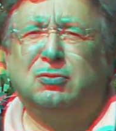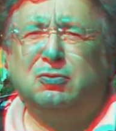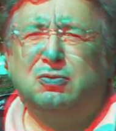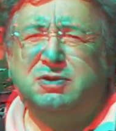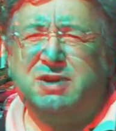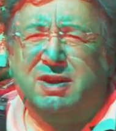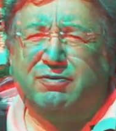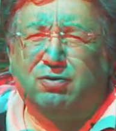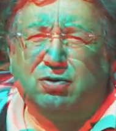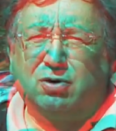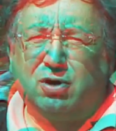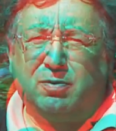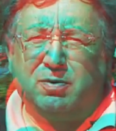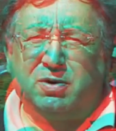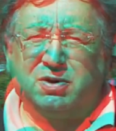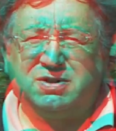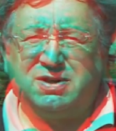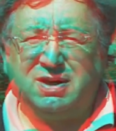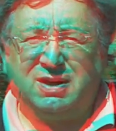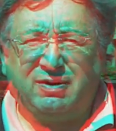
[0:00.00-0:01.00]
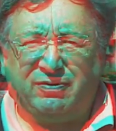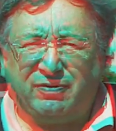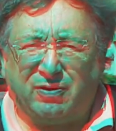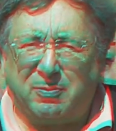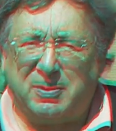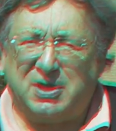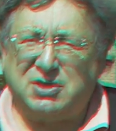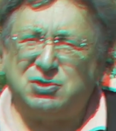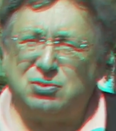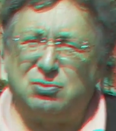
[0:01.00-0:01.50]
nous avons commencé les
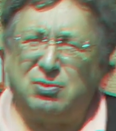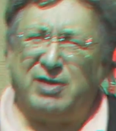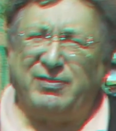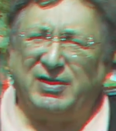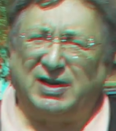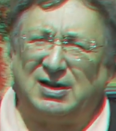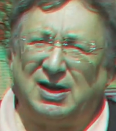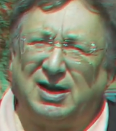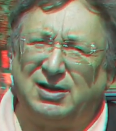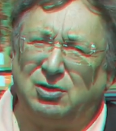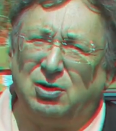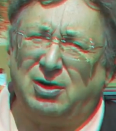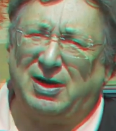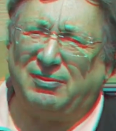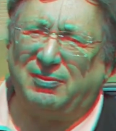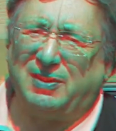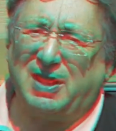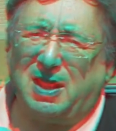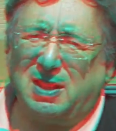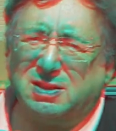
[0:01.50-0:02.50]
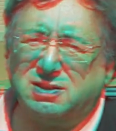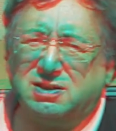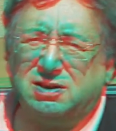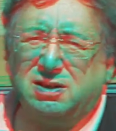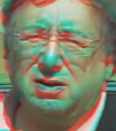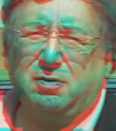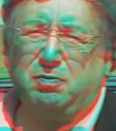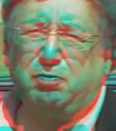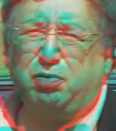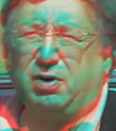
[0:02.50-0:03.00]
formations avec l'aide de l'AVDAS
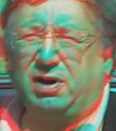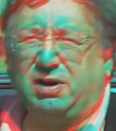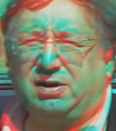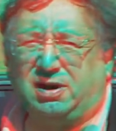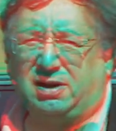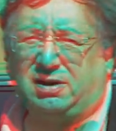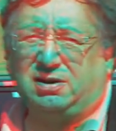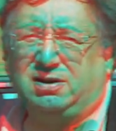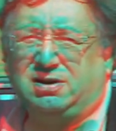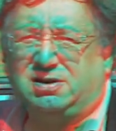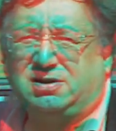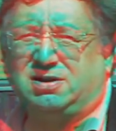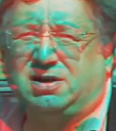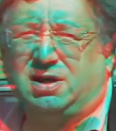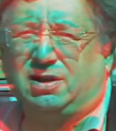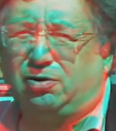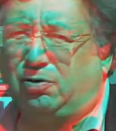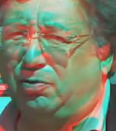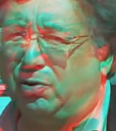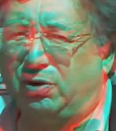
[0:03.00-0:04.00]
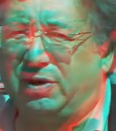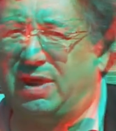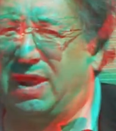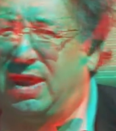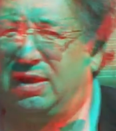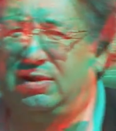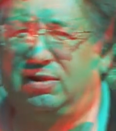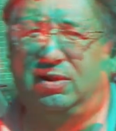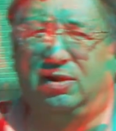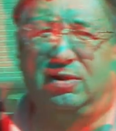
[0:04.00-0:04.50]
pour les techniciens de
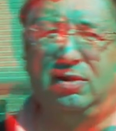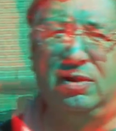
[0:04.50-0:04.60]
Bogart,